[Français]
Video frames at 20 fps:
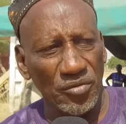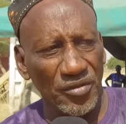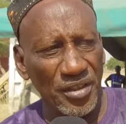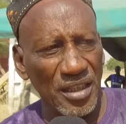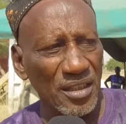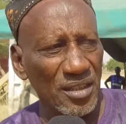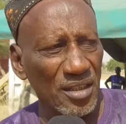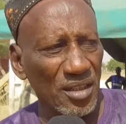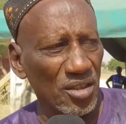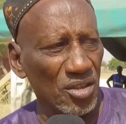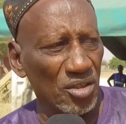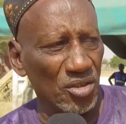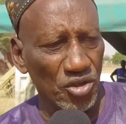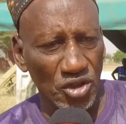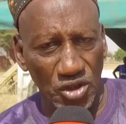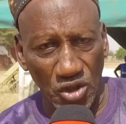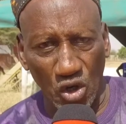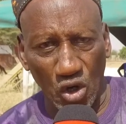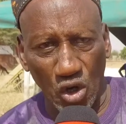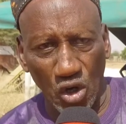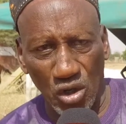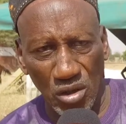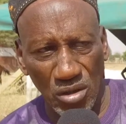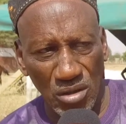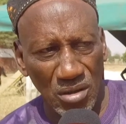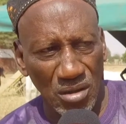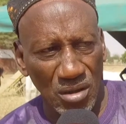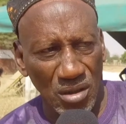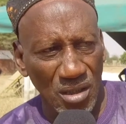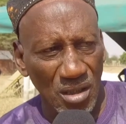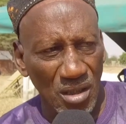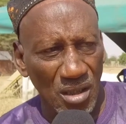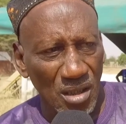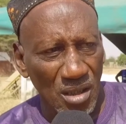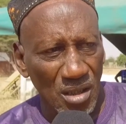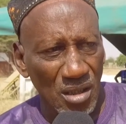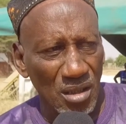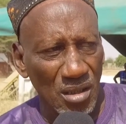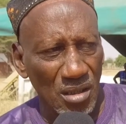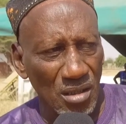qui nous vient du nord,
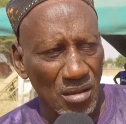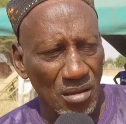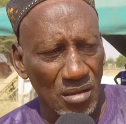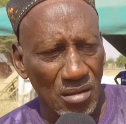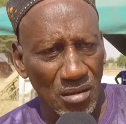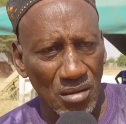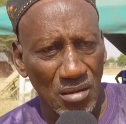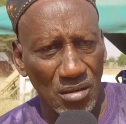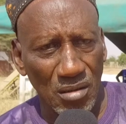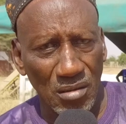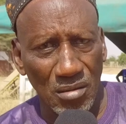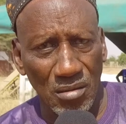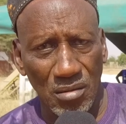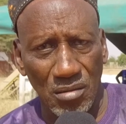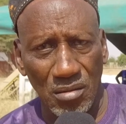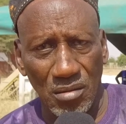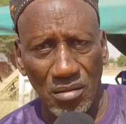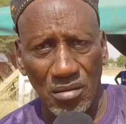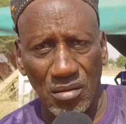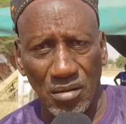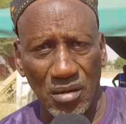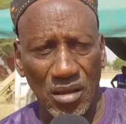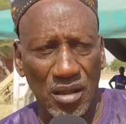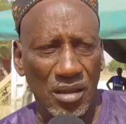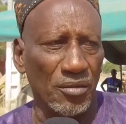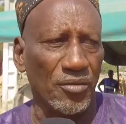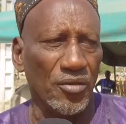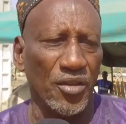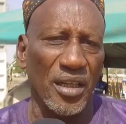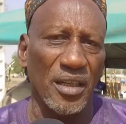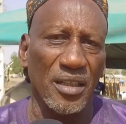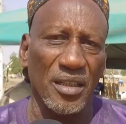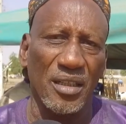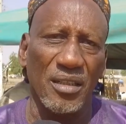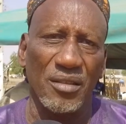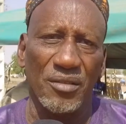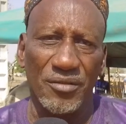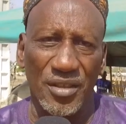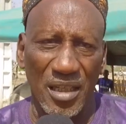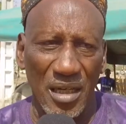euh, qui
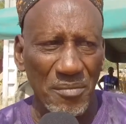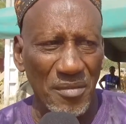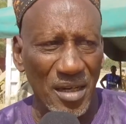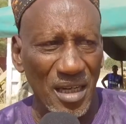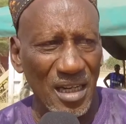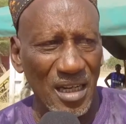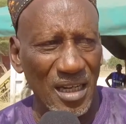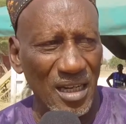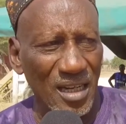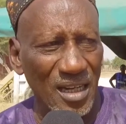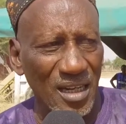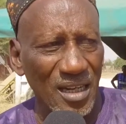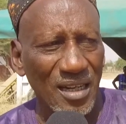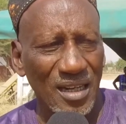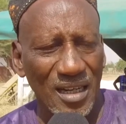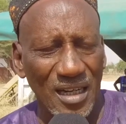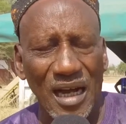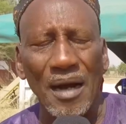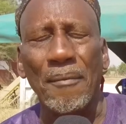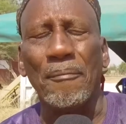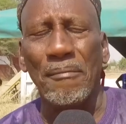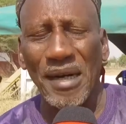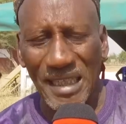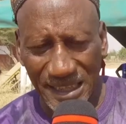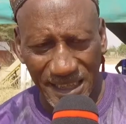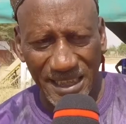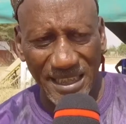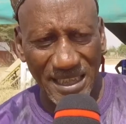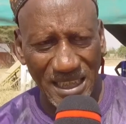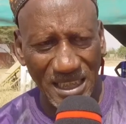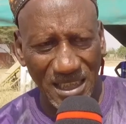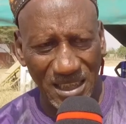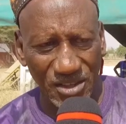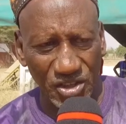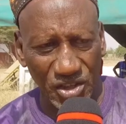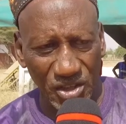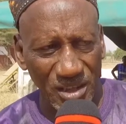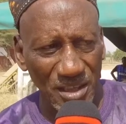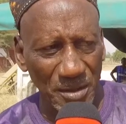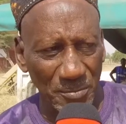viennent vraiment en
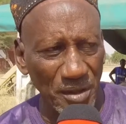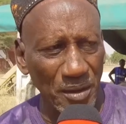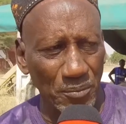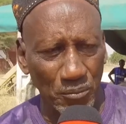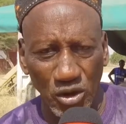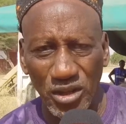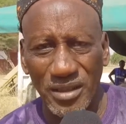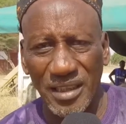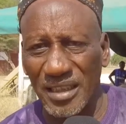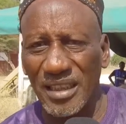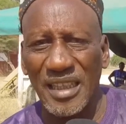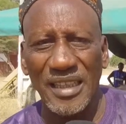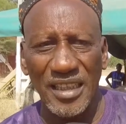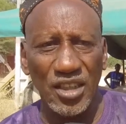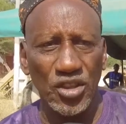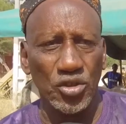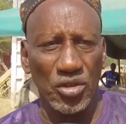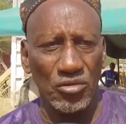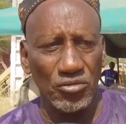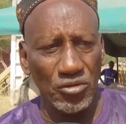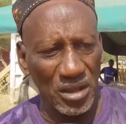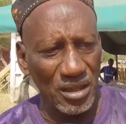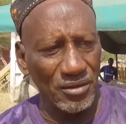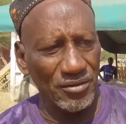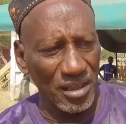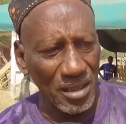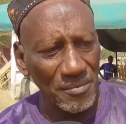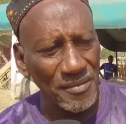masse. Je dis bien pour cette année, ils ont